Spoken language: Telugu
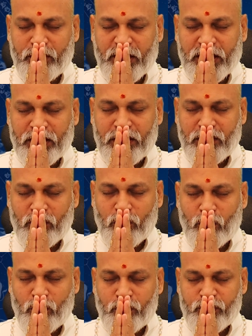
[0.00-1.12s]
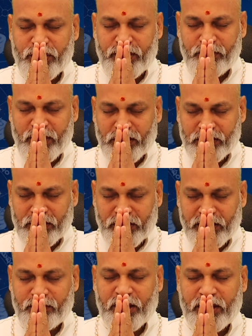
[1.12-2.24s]
నమ ఓం శ్రీమాత్రే
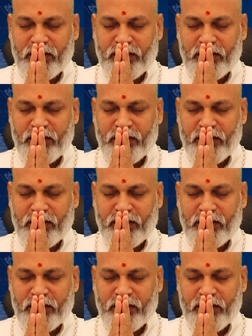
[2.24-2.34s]
నమ